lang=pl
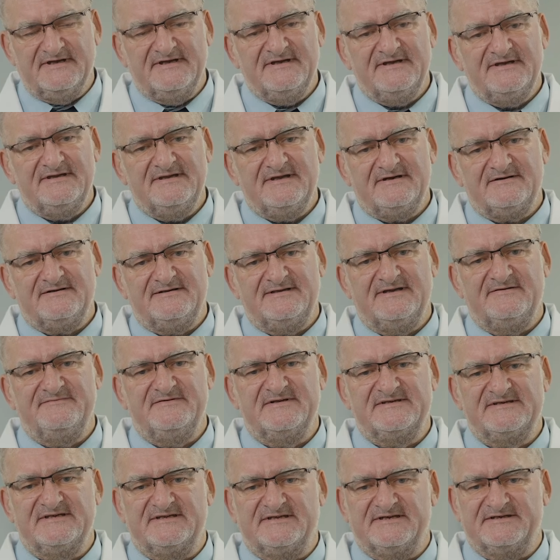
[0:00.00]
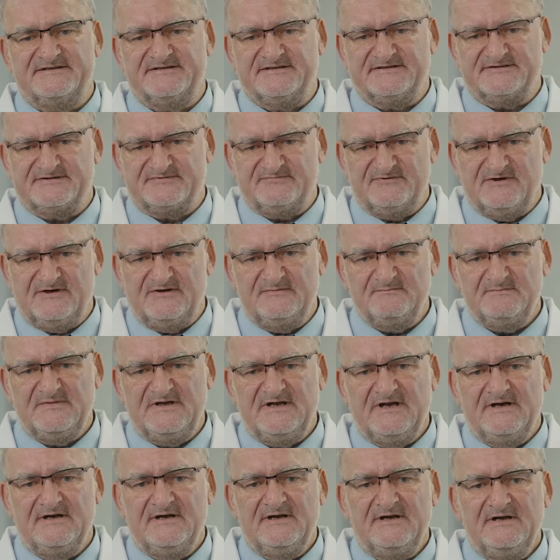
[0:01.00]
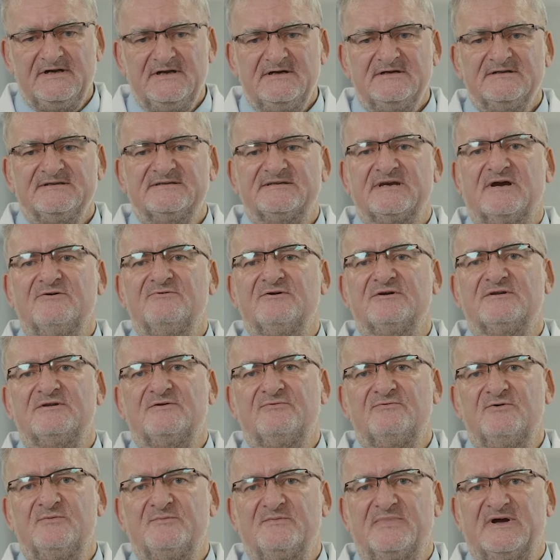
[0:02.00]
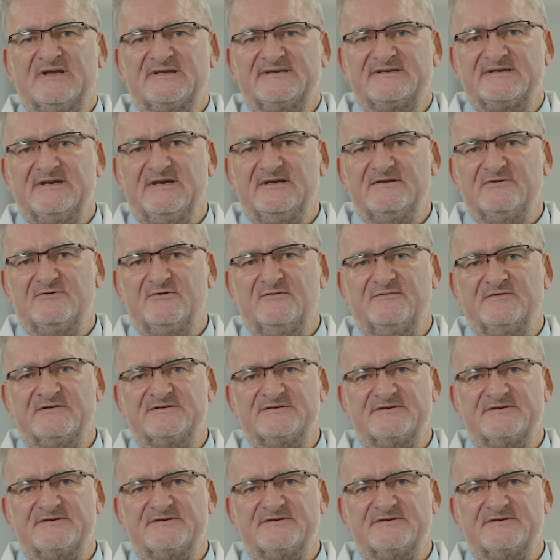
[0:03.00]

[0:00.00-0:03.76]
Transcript: I na, na wizytę się szło. Cały tłum pacjentów,